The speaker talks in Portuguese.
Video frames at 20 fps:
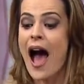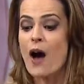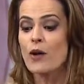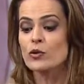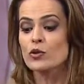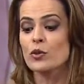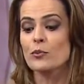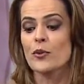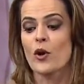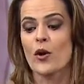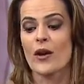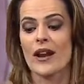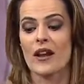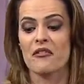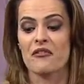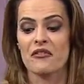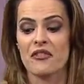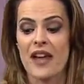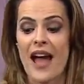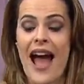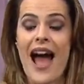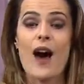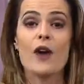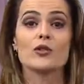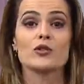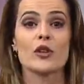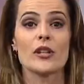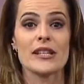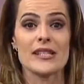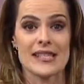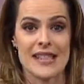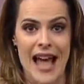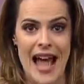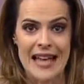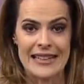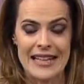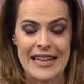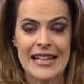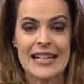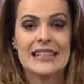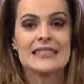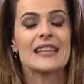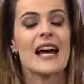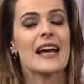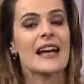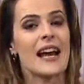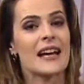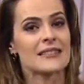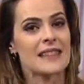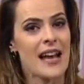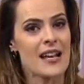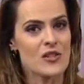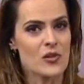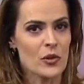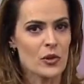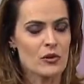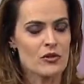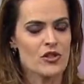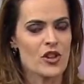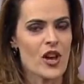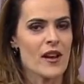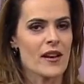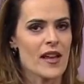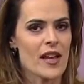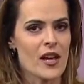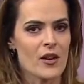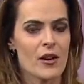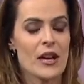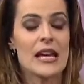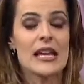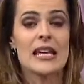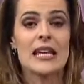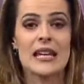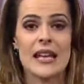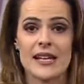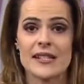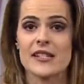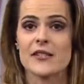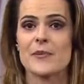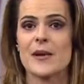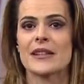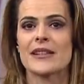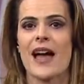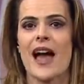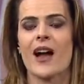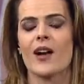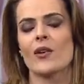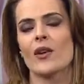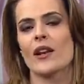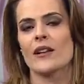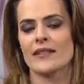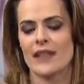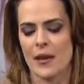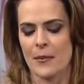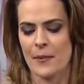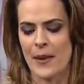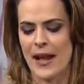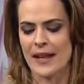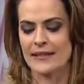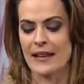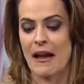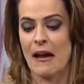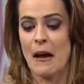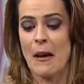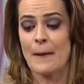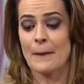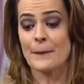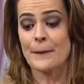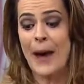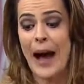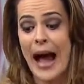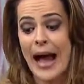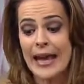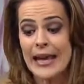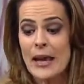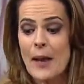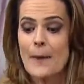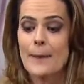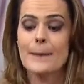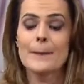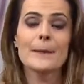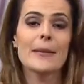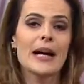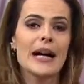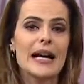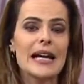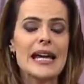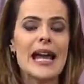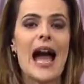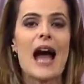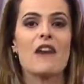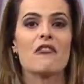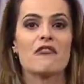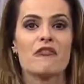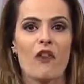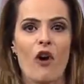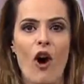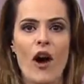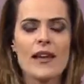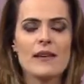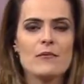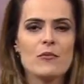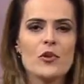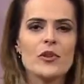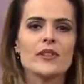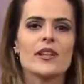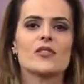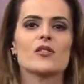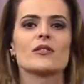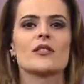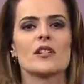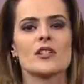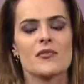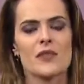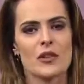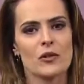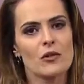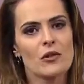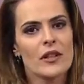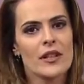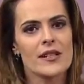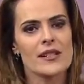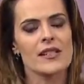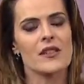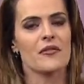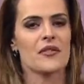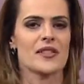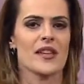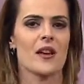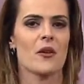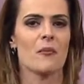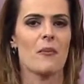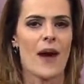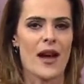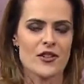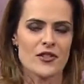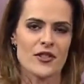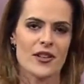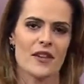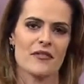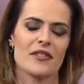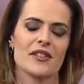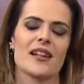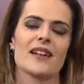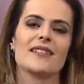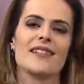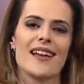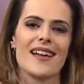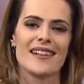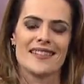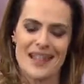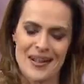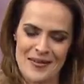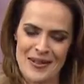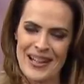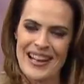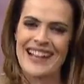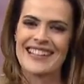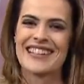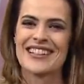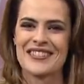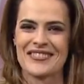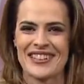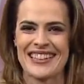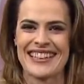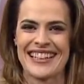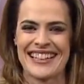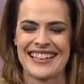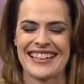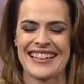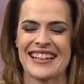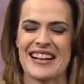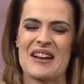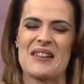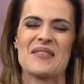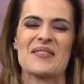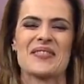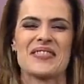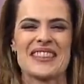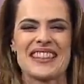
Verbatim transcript: Autobiografia Autorizada. Está em cartaz no Rio de Janeiro e nesse espetáculo ele interpreta pai, mãe, avó e muitas outras figuras que fizeram parte da vida dele. Dá uma olhada no VT que legal.